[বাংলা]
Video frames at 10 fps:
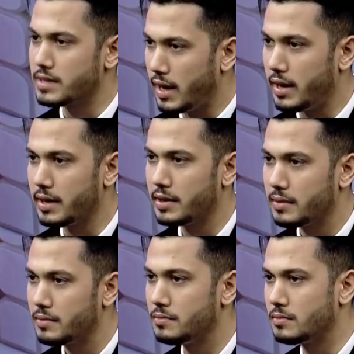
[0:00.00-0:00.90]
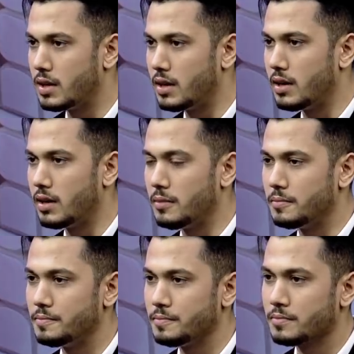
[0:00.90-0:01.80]
স্টাইলিং শাকিব
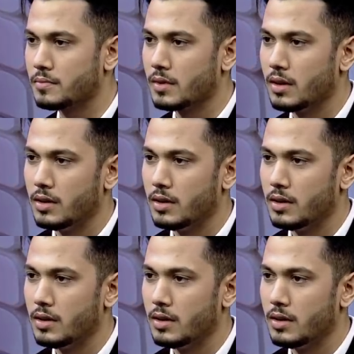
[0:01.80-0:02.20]
খানের কাছ থেকে কি